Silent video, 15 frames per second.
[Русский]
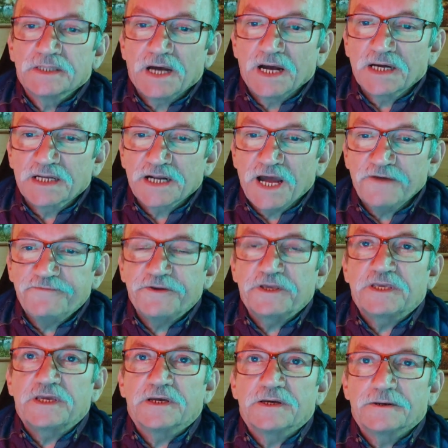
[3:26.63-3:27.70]
На
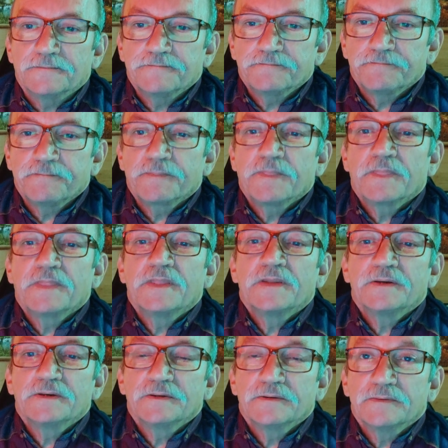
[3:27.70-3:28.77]
графике,
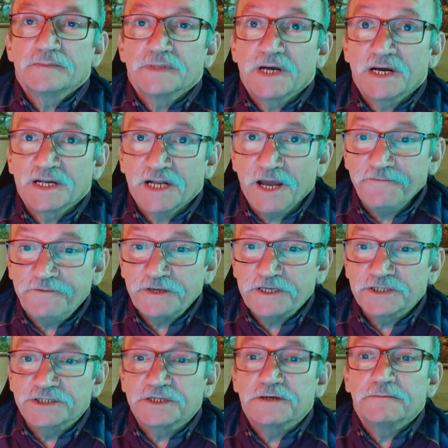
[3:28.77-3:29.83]
на
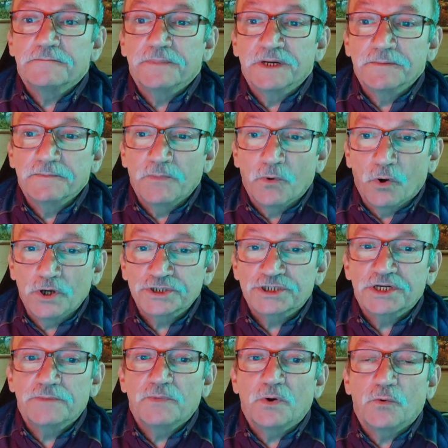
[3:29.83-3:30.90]
графике же мы
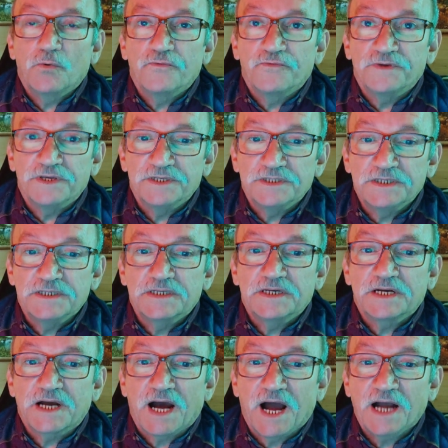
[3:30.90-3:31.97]
можем
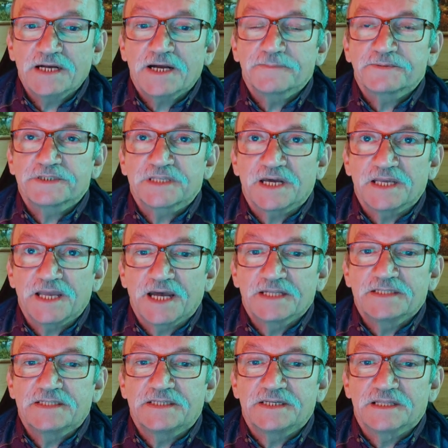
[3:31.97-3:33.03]
увидеть, как
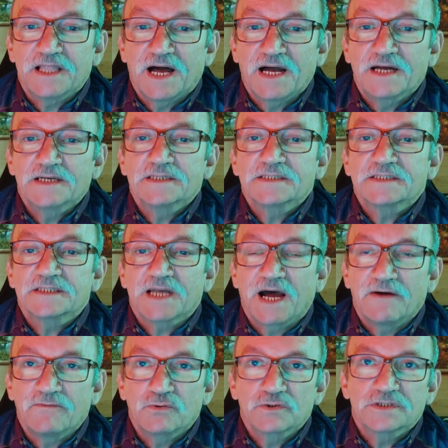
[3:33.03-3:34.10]
обстоят дела с
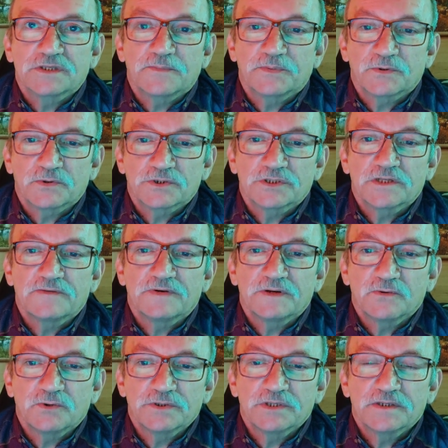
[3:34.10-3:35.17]
августа
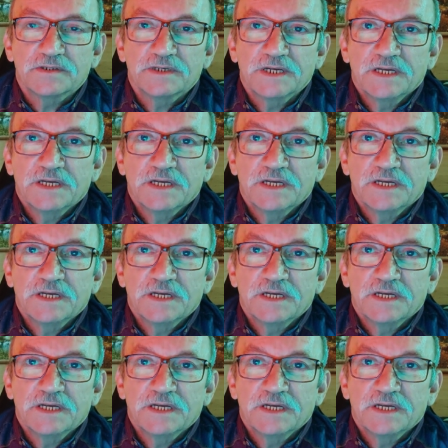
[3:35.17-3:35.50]
прошлого года.